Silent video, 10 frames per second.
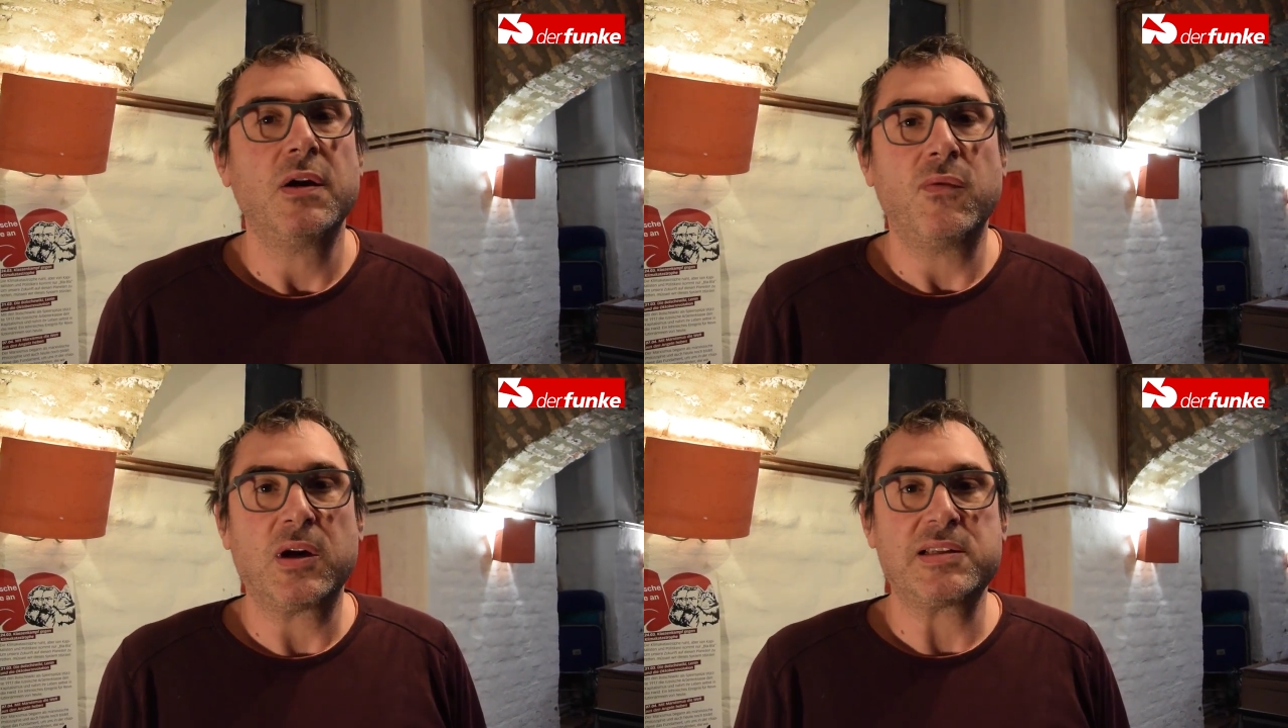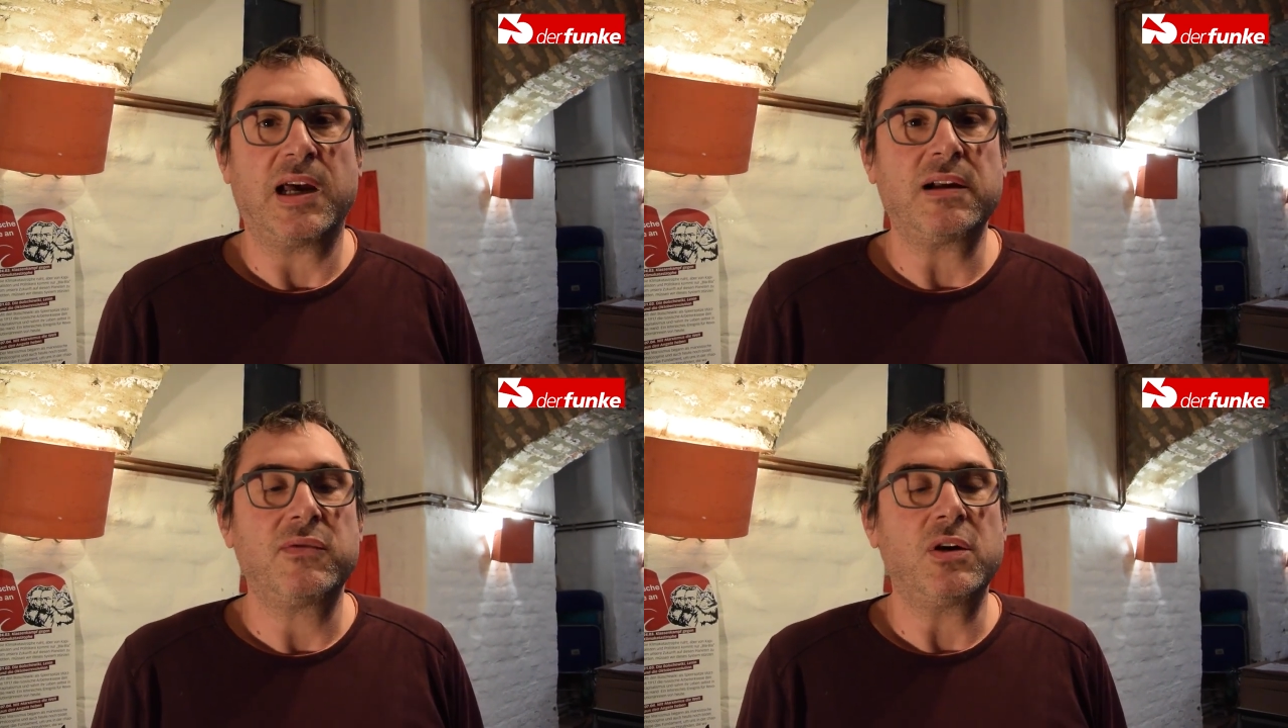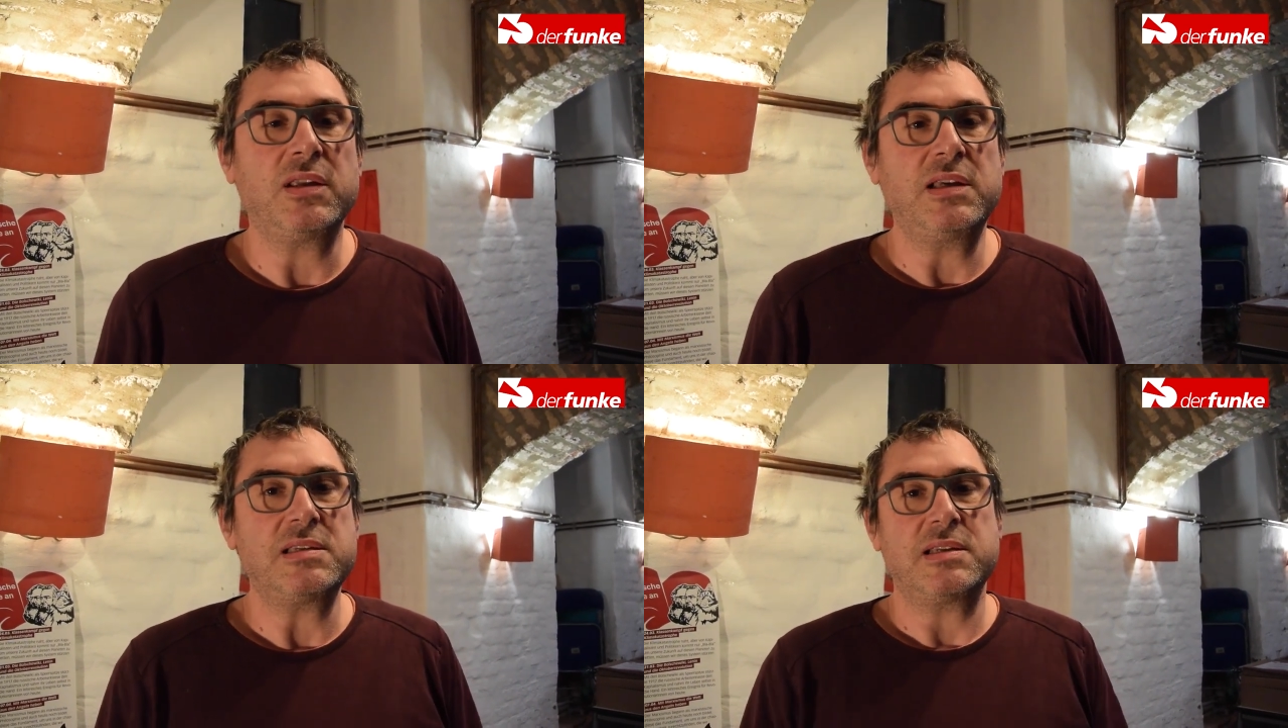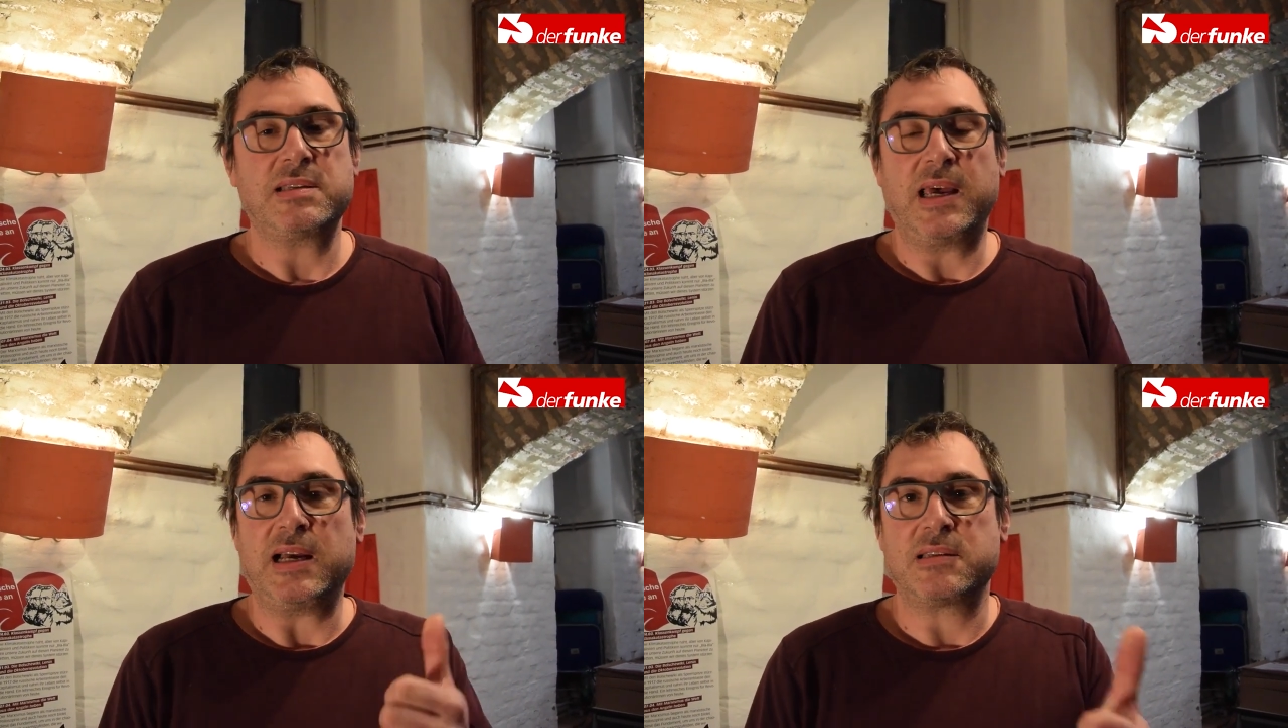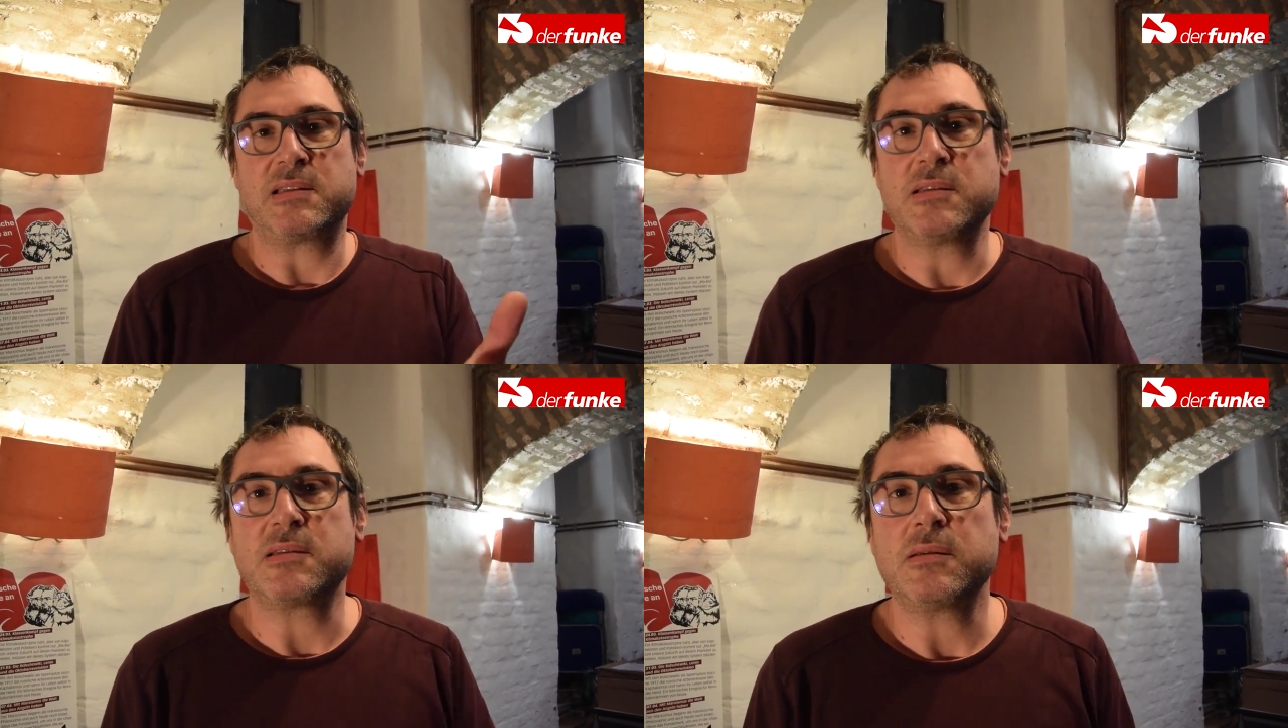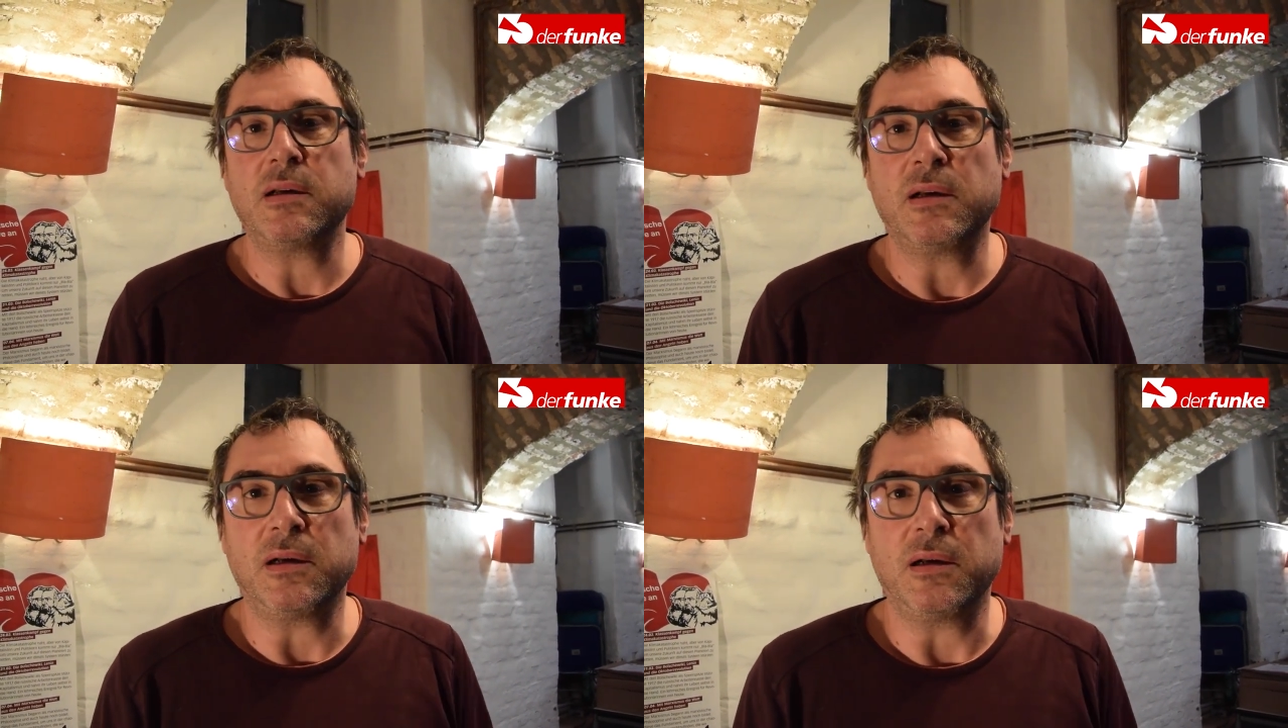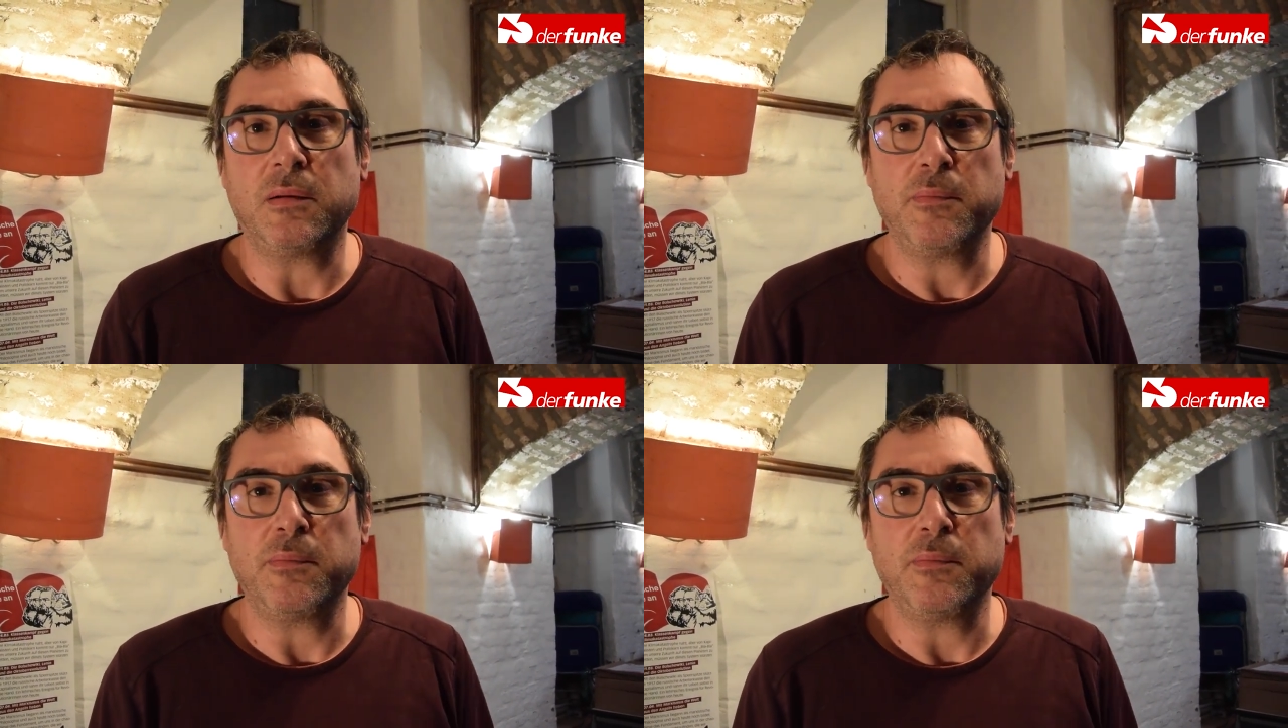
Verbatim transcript: wo gesagt worden ist, dass erstens äh,